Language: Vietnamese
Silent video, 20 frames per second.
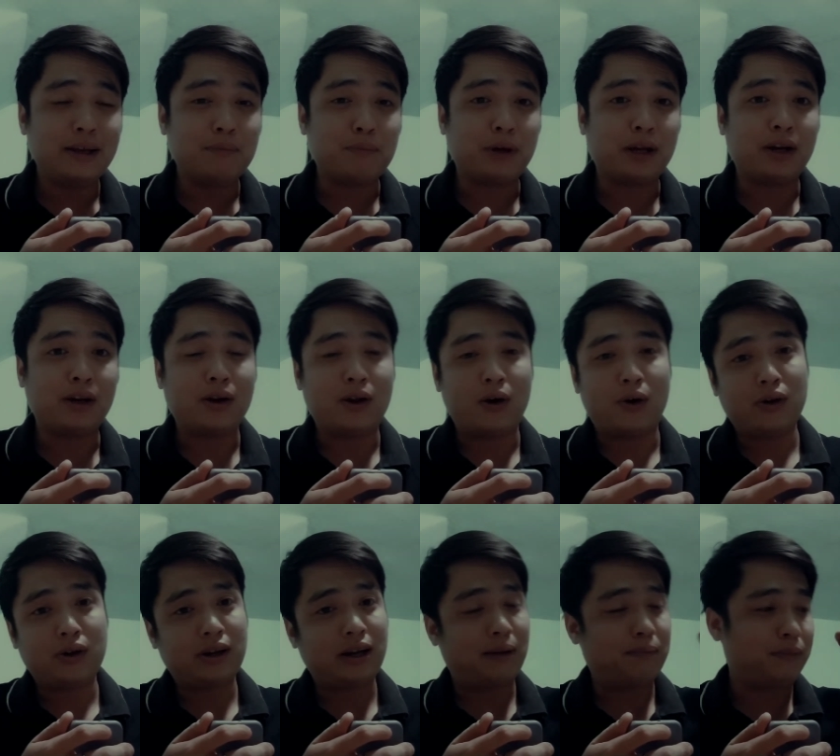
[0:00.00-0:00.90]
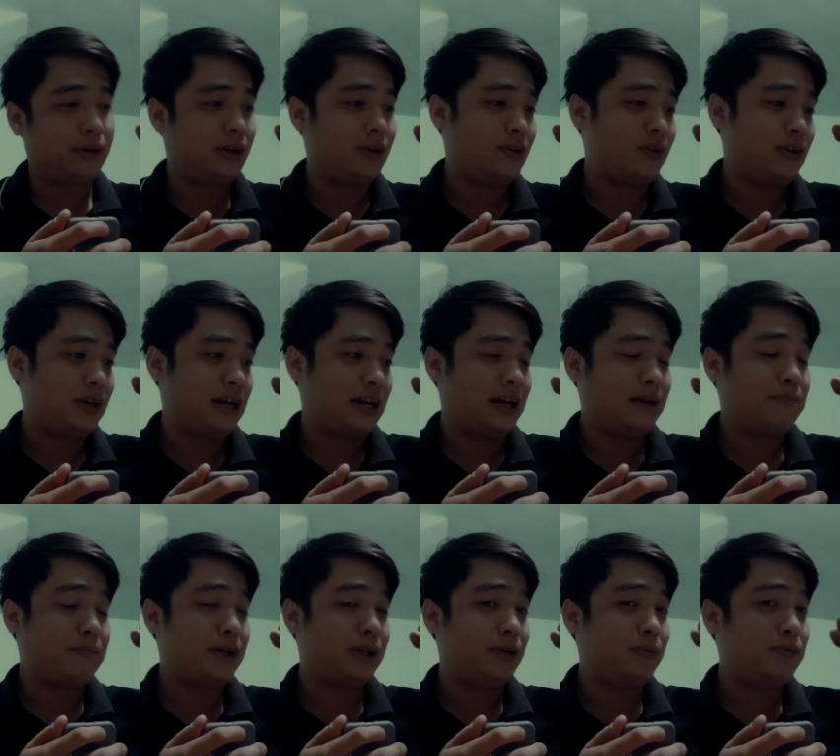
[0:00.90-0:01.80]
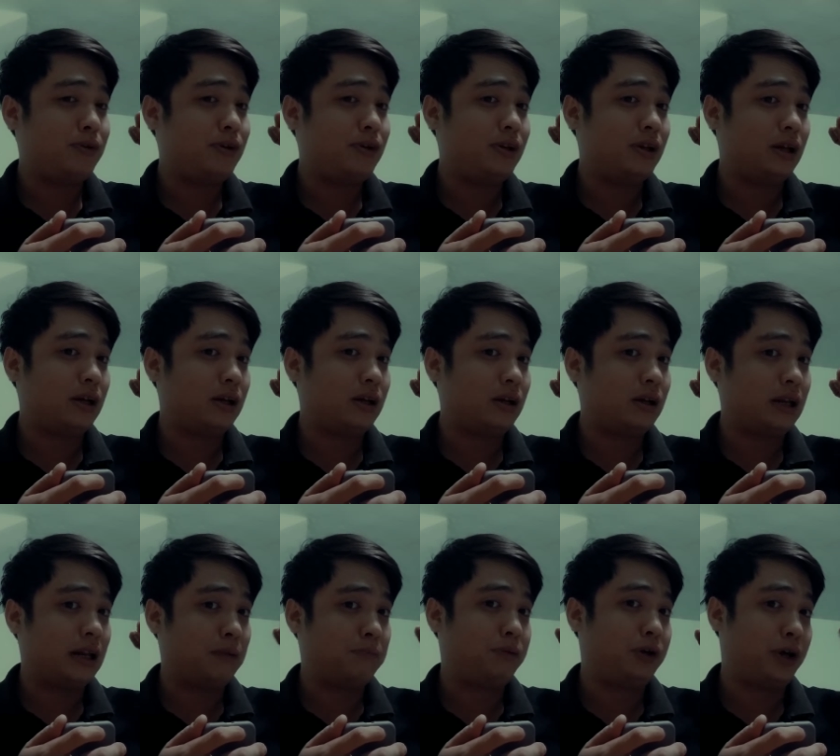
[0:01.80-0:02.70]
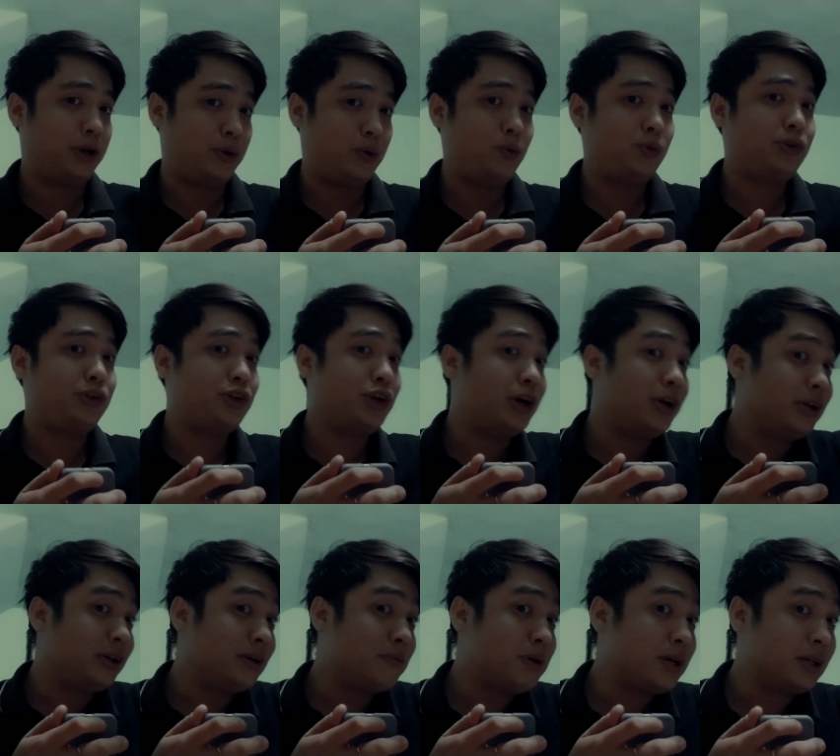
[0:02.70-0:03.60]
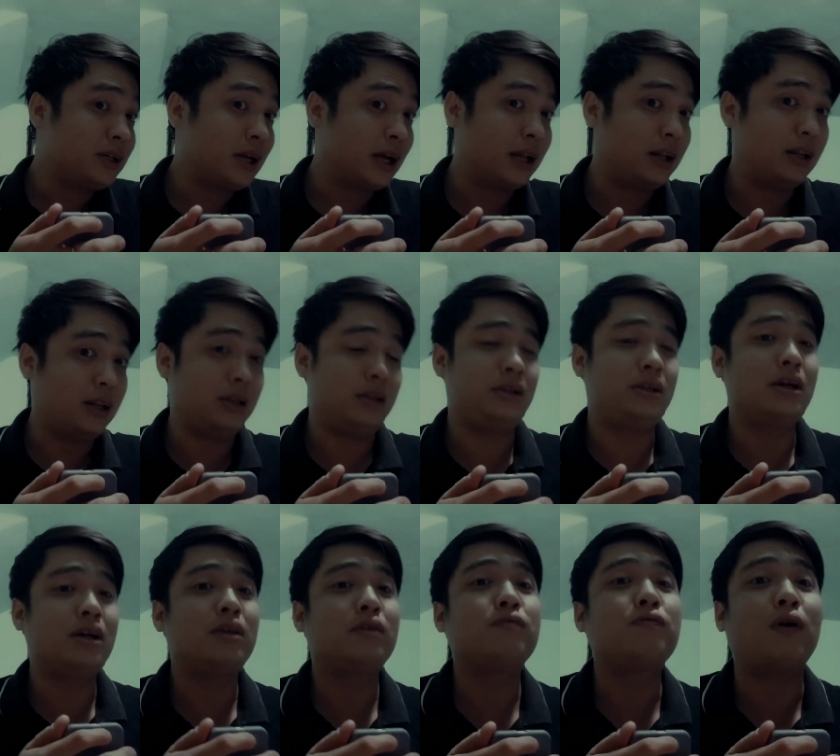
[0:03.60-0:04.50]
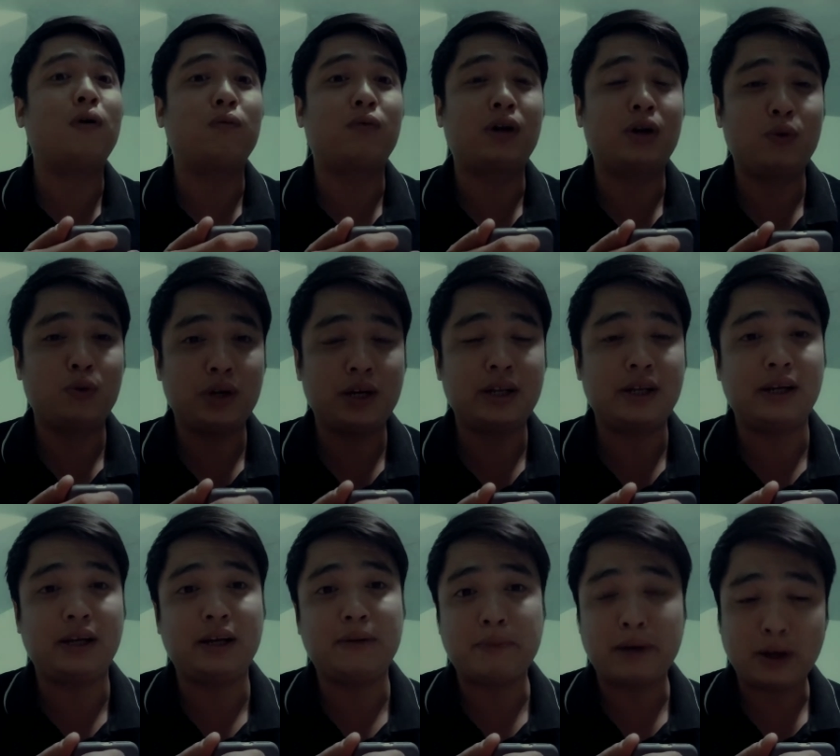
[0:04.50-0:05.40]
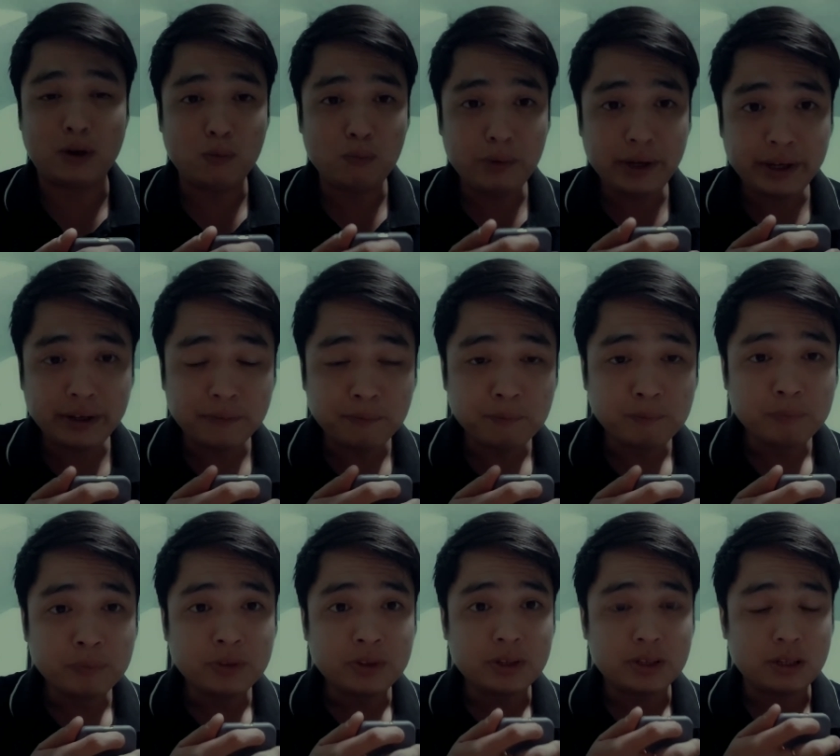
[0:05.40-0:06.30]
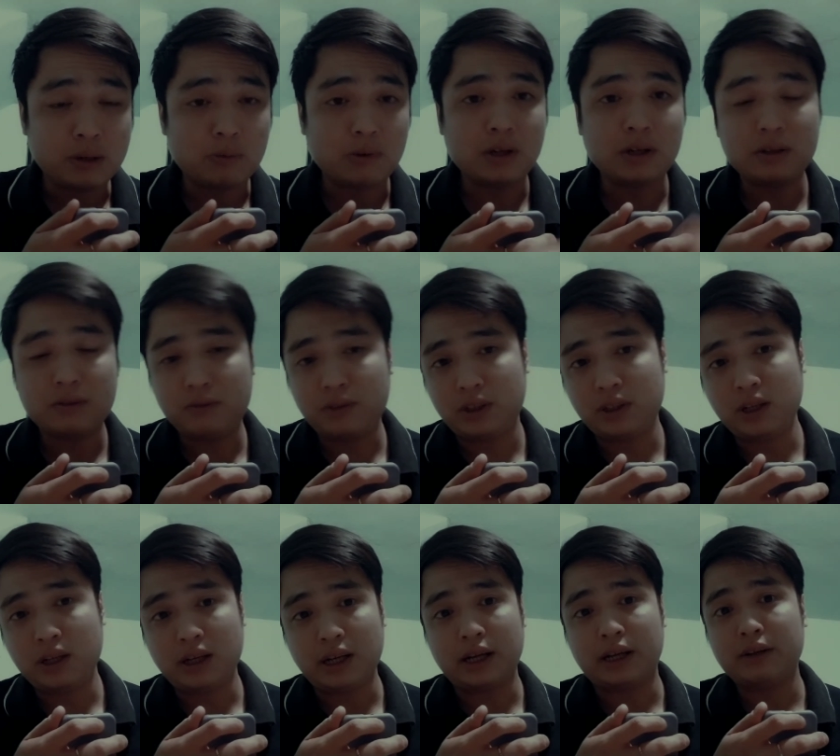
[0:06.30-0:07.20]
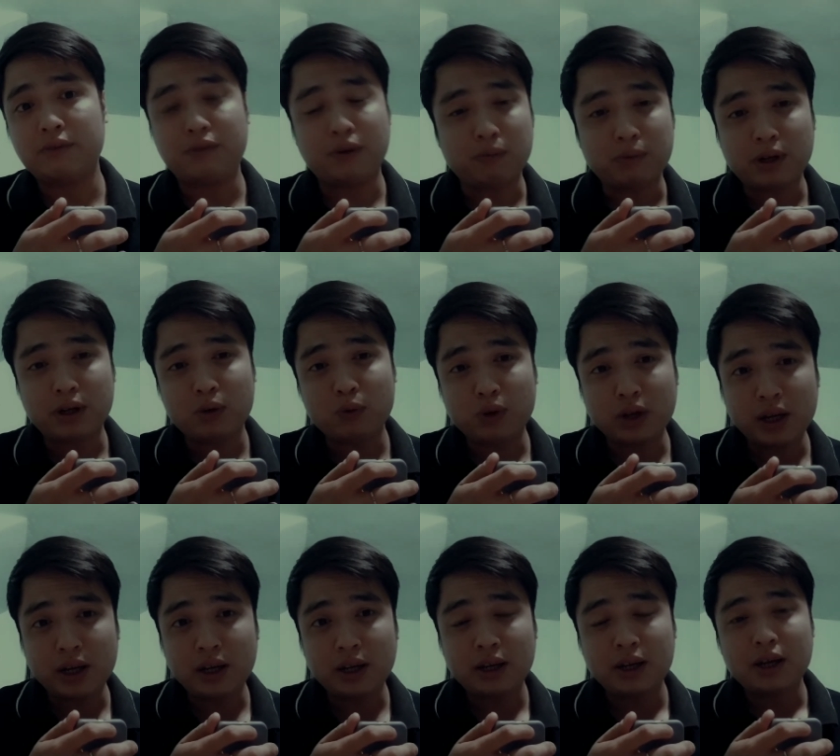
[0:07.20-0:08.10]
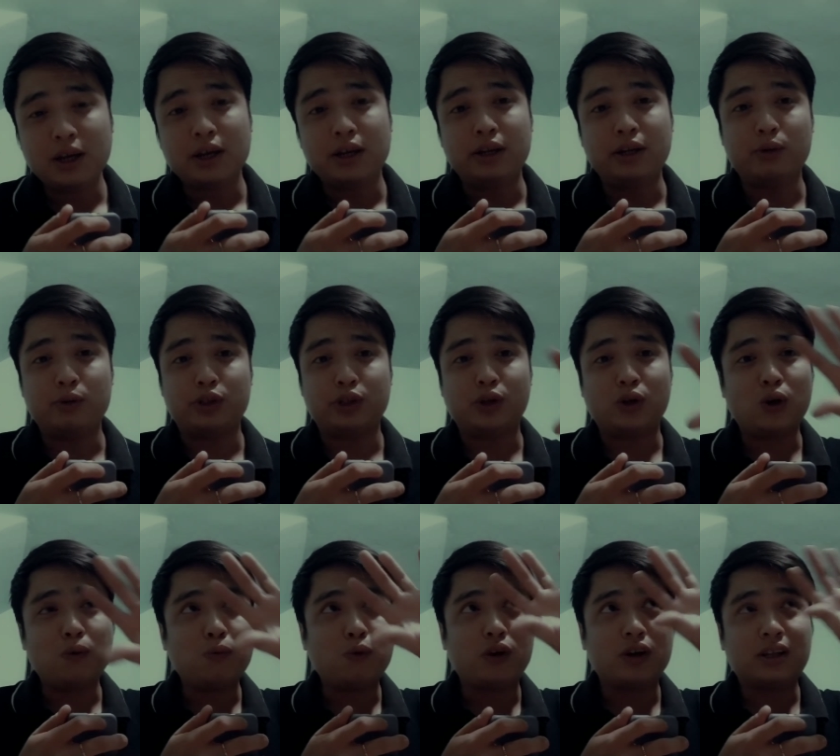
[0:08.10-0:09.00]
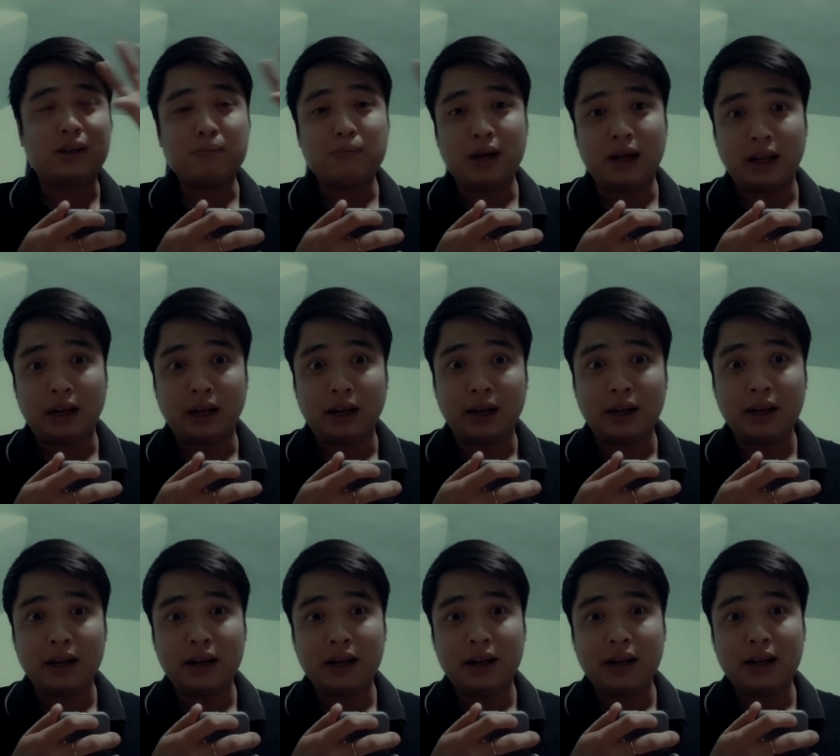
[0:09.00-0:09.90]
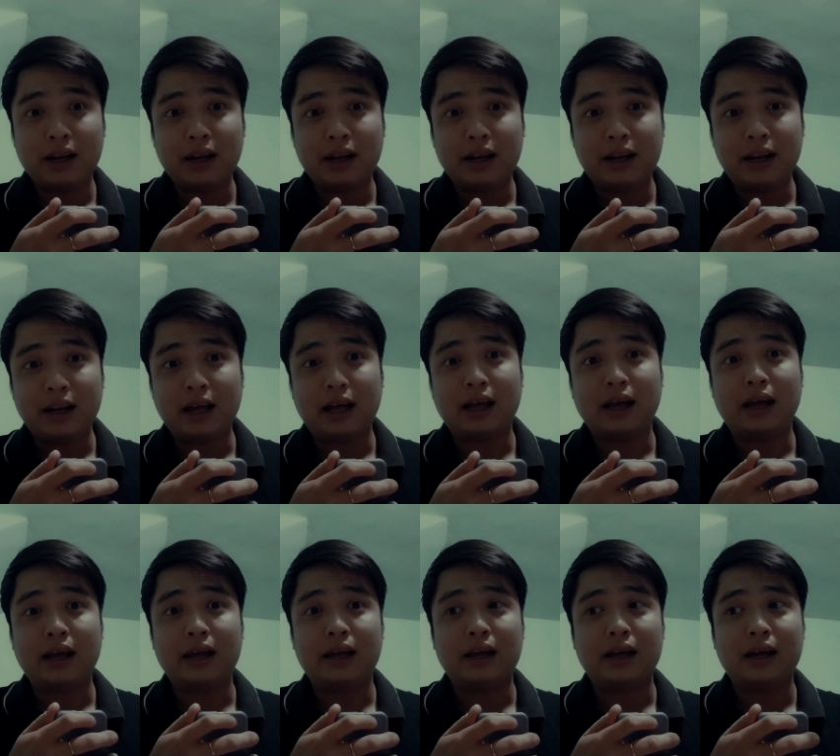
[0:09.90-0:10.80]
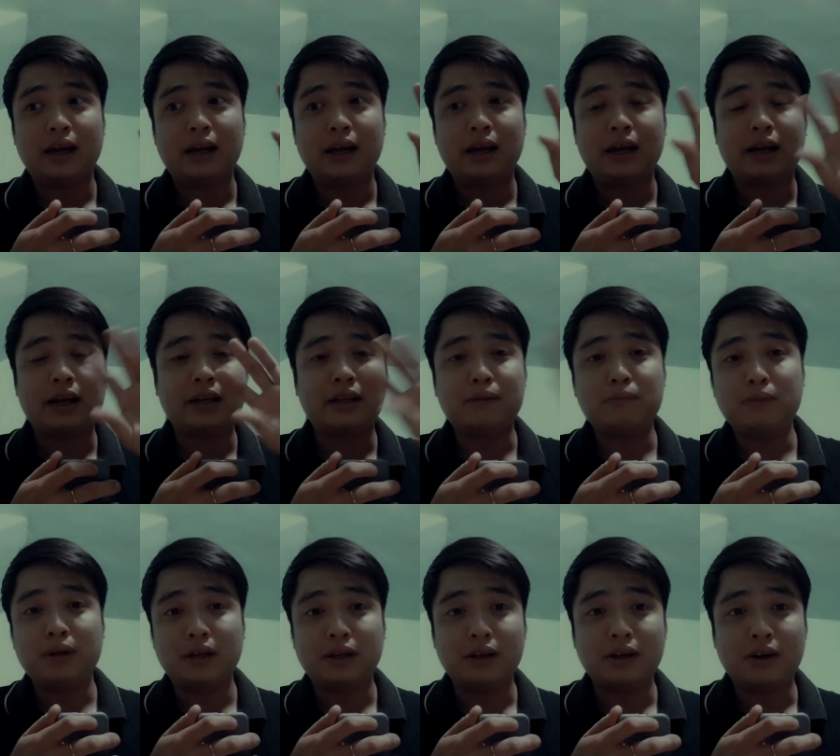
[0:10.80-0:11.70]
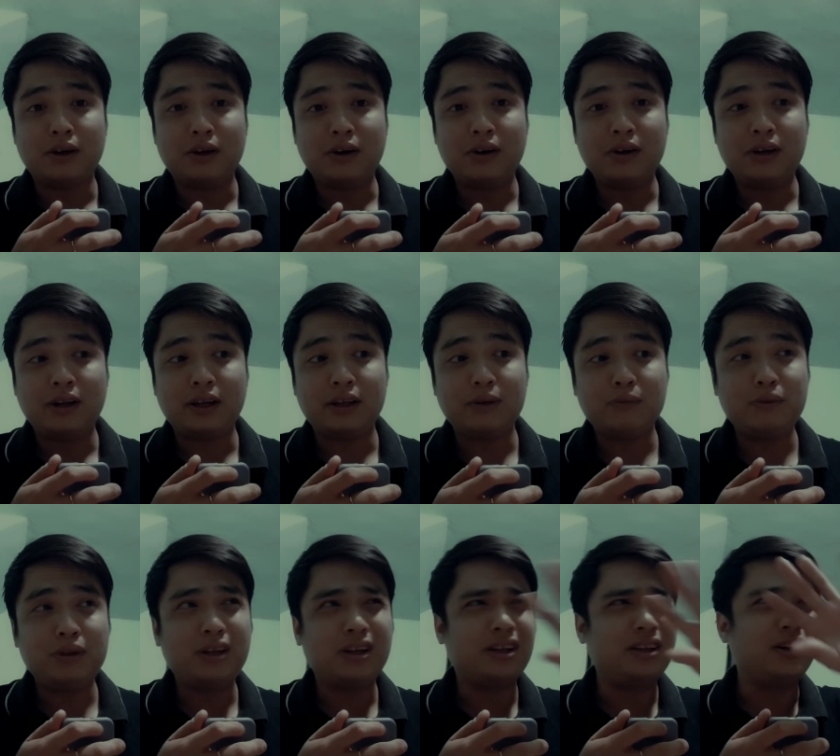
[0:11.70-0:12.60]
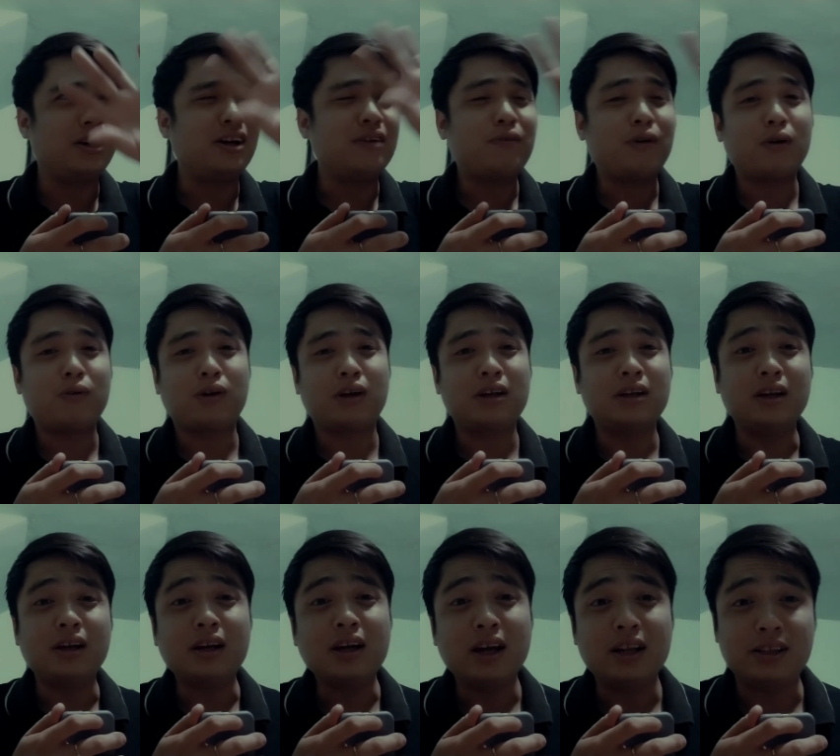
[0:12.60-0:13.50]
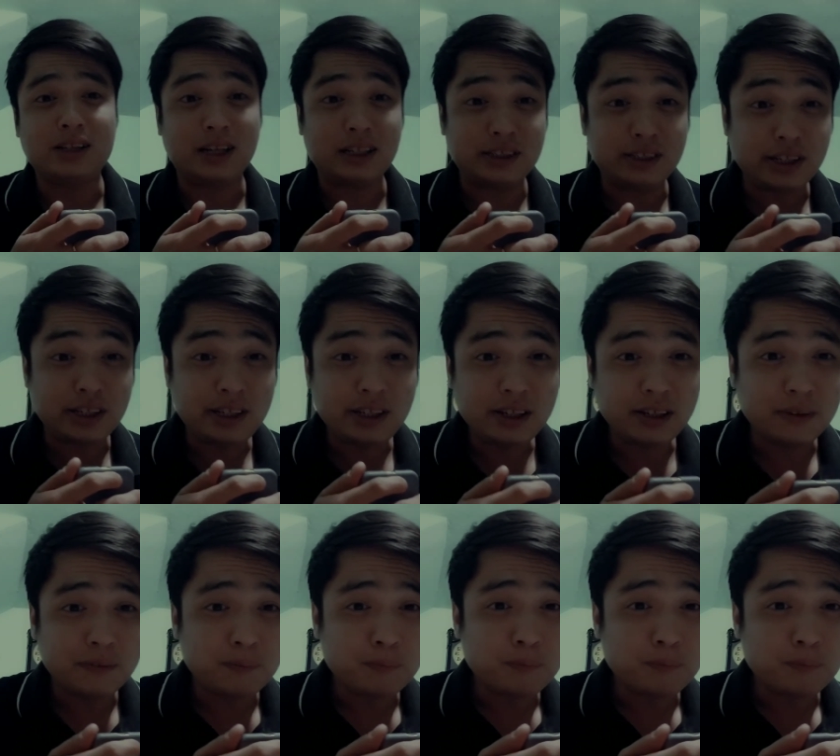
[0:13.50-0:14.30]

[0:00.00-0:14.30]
mà anh đội cầm cái nón lá mà giống như là làm kiểu trên cái bức hình trên phòng karaoke thì các bạn cũng biết trong các tất cả các phòng karaoke đều sẽ có một cái tấm hình là cái tấm hình đó là giống như là những cái phần những cái hình trang trí á,